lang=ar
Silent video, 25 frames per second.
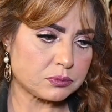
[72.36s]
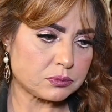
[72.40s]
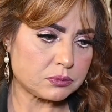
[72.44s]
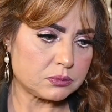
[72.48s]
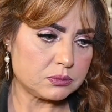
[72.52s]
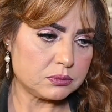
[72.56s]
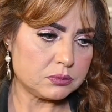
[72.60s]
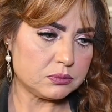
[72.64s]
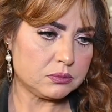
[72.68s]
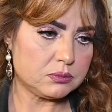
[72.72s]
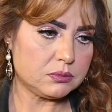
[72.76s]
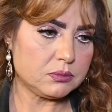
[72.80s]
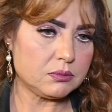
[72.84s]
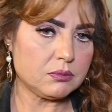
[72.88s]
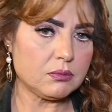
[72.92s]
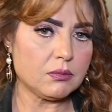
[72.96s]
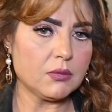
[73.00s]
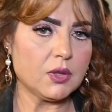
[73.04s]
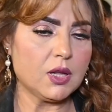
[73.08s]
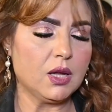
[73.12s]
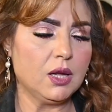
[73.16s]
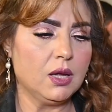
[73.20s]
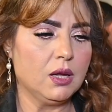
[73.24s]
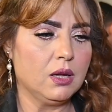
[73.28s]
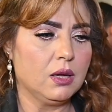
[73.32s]
الجديد احنا
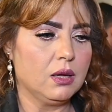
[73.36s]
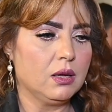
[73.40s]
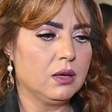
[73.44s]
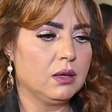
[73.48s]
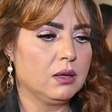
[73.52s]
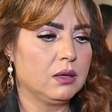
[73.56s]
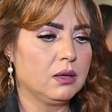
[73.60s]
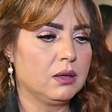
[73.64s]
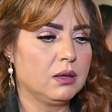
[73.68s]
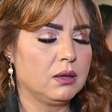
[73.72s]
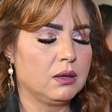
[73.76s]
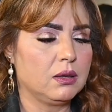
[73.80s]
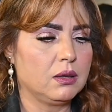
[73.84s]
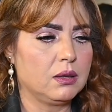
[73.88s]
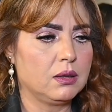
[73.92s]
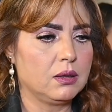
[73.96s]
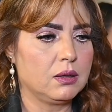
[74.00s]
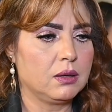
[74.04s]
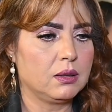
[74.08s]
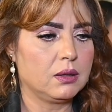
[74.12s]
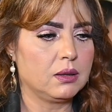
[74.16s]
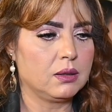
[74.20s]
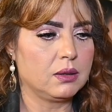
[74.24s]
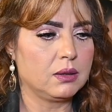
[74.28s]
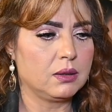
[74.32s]
اخر مره تقريبا كنت قلت لنا
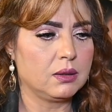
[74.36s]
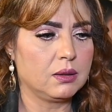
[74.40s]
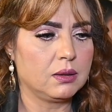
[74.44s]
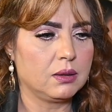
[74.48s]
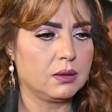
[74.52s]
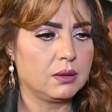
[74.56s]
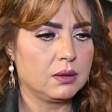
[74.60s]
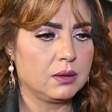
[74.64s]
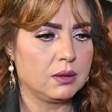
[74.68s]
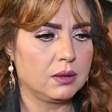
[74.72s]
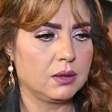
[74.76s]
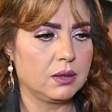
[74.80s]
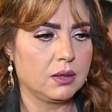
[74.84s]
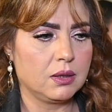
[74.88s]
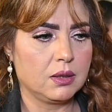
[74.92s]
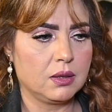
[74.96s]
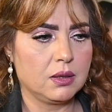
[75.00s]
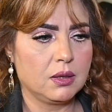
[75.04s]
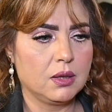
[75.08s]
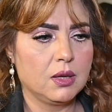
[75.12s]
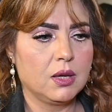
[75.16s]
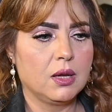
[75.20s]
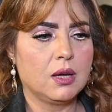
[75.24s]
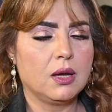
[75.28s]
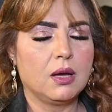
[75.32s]
ان بتحضري
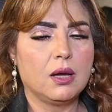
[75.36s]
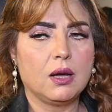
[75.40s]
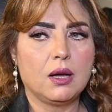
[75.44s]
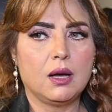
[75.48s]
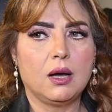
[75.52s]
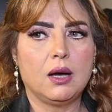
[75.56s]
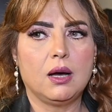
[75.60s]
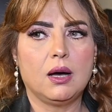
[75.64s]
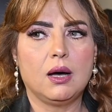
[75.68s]
الاغنيه او حاجه